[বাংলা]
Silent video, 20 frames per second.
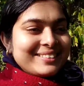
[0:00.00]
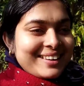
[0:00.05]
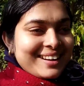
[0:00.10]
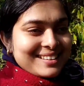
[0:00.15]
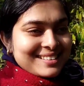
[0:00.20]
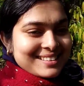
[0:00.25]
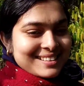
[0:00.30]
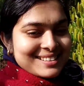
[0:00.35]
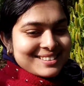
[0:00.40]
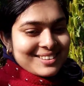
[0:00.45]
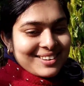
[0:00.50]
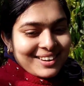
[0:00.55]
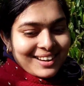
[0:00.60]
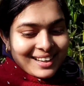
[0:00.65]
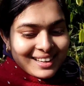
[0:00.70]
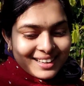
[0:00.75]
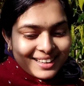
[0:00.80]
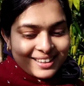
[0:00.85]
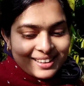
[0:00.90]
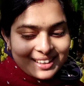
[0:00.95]
তো আজকে
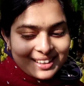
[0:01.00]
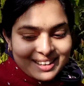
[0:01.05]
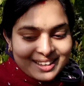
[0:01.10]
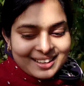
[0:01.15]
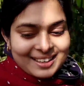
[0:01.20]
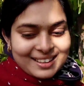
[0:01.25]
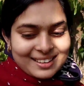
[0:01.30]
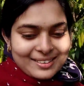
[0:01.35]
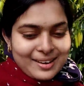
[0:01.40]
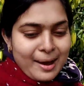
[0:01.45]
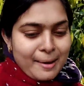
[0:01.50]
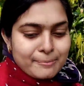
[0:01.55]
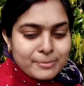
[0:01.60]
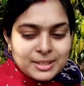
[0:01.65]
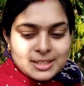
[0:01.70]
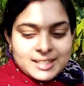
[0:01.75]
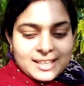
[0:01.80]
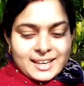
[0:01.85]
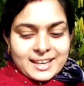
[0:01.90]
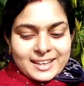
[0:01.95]
সকালে
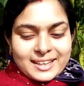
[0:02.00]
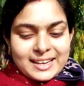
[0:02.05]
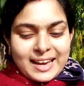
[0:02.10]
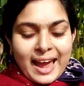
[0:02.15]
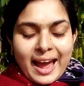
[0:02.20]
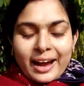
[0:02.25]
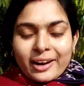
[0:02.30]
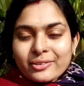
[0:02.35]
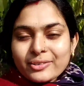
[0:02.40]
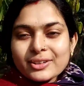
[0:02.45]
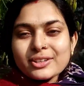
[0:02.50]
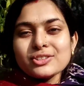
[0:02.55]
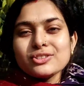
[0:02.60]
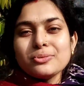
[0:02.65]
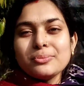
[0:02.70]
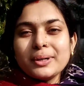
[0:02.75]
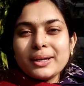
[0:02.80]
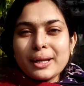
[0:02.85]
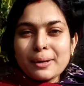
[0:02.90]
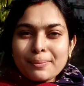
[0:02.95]
আমি যেখানে এগারোটার
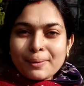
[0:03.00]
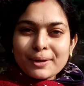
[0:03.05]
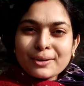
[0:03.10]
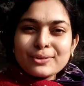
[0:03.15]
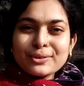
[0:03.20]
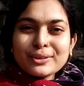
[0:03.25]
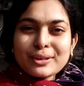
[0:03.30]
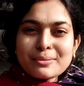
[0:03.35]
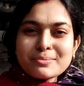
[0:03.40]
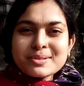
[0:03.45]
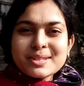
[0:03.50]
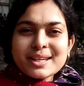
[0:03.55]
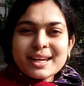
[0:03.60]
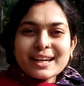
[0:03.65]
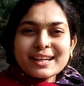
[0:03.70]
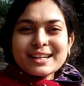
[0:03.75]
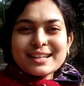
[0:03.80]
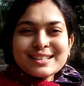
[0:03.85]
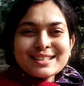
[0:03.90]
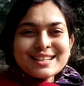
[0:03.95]
সময় টিফিন করতাম
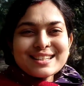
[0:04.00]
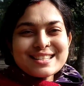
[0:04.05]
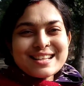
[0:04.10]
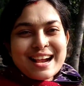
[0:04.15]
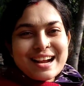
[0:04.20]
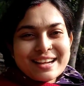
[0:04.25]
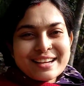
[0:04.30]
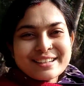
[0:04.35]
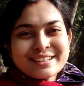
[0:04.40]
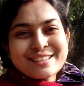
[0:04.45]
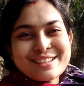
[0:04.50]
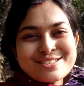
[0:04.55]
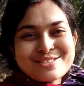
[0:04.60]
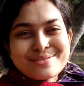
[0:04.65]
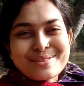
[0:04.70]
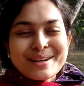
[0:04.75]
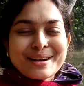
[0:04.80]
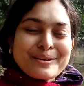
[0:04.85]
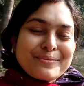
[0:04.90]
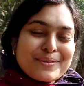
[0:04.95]
সেখানে আজকে সাড়ে আটটার
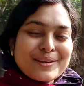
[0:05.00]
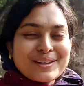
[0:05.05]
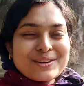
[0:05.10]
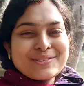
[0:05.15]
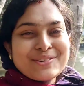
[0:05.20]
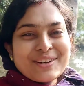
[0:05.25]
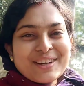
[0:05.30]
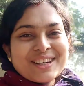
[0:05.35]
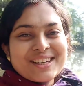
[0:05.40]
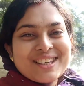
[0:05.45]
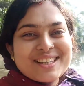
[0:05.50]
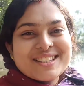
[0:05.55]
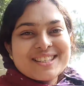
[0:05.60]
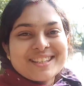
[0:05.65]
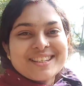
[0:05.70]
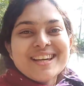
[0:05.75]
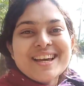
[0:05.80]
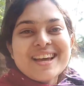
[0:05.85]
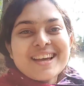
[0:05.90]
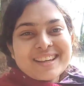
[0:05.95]
সময় টিফিন করে
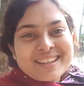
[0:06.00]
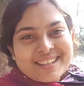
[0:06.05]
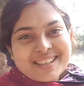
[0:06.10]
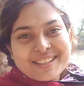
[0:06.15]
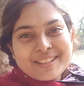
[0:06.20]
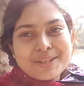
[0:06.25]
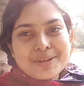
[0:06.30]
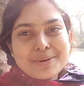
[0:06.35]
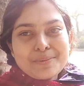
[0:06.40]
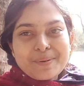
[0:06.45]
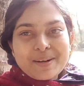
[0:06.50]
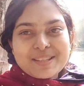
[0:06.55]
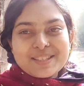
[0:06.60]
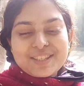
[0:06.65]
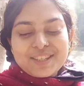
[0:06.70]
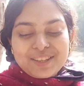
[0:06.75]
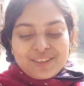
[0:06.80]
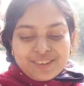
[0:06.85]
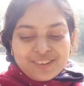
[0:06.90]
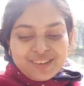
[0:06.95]
নিয়েছি খিদেও
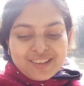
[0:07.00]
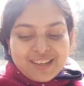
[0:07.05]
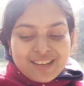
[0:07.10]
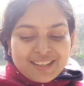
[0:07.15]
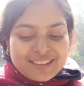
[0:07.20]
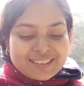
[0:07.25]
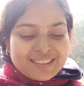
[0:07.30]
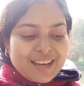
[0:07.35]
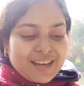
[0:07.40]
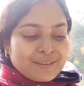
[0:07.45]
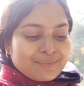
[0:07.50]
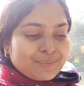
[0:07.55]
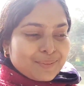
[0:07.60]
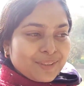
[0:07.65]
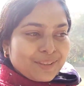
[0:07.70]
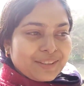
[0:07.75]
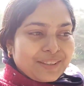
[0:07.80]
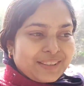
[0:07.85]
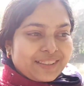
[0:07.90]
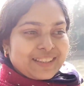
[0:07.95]
পাচ্ছিল
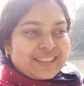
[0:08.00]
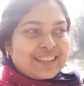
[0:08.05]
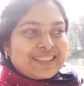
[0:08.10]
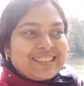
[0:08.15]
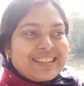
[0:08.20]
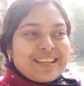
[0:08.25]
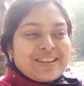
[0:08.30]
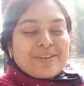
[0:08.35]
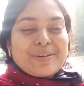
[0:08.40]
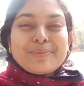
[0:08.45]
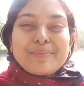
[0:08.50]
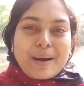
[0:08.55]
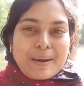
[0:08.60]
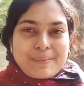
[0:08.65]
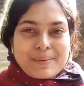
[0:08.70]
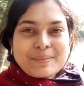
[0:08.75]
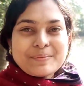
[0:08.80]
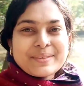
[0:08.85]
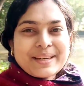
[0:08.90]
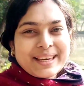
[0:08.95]
তারপর সে যেন
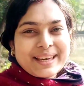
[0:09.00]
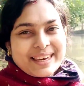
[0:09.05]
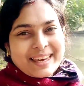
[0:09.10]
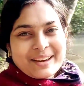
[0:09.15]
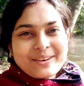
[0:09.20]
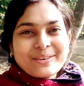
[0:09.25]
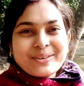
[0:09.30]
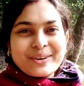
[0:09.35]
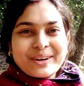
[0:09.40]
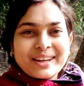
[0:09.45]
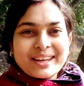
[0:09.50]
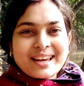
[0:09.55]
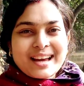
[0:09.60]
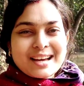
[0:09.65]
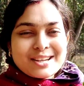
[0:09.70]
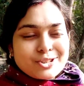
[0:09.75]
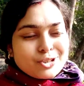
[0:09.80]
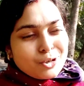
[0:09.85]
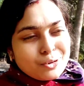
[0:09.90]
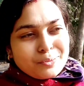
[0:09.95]
ভাবলাম যে খেয়েও নি
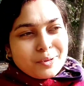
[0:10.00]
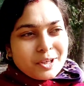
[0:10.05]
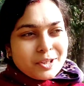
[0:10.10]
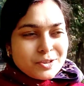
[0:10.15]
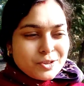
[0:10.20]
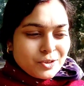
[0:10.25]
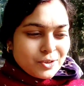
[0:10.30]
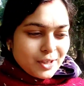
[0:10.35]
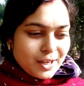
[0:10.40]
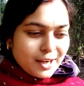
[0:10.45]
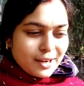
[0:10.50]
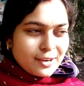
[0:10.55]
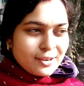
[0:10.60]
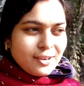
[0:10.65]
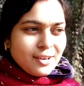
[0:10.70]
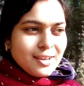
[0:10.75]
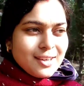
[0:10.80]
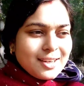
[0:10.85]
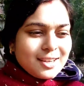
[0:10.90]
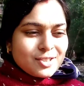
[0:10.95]
আর সৌমেনও চলে গেল
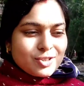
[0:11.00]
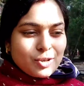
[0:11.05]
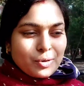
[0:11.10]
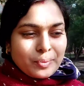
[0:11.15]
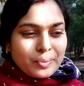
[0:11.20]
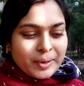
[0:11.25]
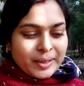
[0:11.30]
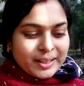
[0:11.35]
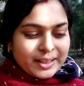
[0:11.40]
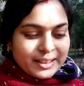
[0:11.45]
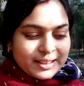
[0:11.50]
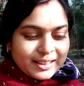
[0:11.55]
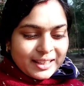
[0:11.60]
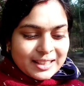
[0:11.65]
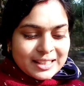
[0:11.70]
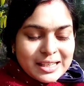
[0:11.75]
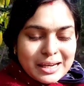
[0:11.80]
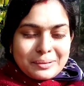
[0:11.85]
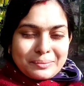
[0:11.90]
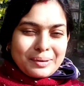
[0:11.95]
সৌমেনকে
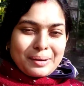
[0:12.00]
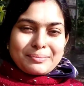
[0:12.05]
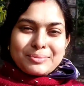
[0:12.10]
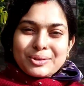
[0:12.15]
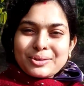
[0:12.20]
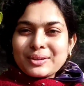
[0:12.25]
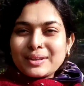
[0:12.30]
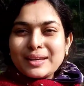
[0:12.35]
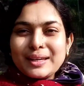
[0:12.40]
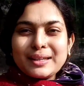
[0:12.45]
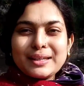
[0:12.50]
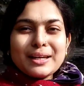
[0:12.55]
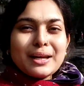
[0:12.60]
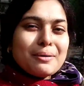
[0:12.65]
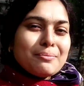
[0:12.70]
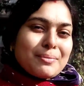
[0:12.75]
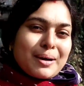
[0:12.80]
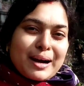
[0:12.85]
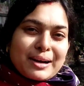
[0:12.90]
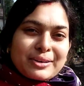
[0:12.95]
দিয়ে দিলাম আমিও খেয়ে
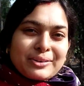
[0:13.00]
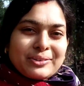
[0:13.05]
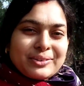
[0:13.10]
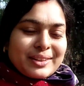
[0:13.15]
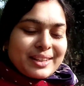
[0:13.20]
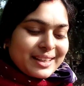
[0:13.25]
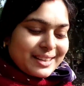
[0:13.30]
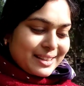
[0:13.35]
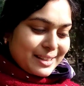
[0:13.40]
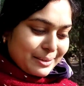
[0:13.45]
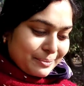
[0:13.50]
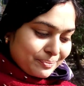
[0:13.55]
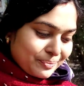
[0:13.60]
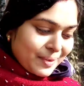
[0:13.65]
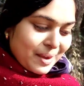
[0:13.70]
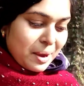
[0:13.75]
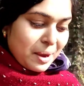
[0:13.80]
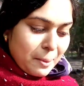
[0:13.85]
নিলাম মাকেও দিয়ে দিলাম